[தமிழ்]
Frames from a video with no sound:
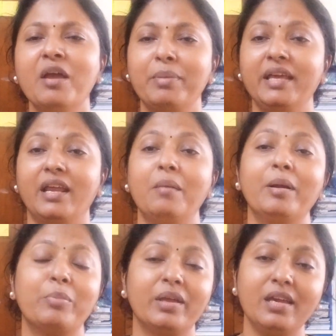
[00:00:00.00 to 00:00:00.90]
இப்போ நீங்கள் என்ன
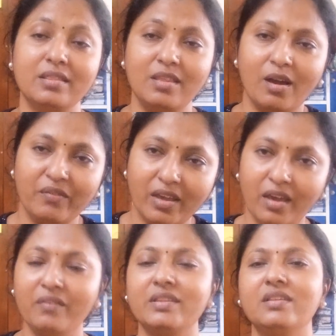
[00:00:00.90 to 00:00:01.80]
பண்ண போகிறீங்க
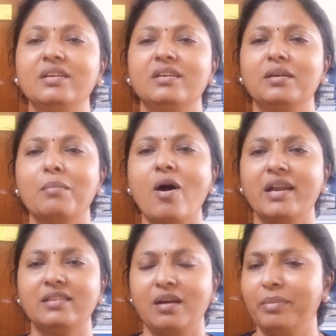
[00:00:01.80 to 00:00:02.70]
இந்தியாவையே வந்து
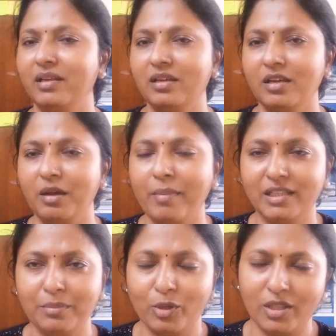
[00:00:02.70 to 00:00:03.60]
பாரத் அப்படின்னு
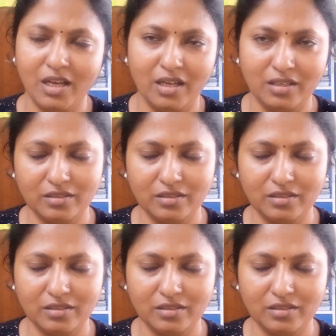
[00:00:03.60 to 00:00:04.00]
மாற்ற போகிறதா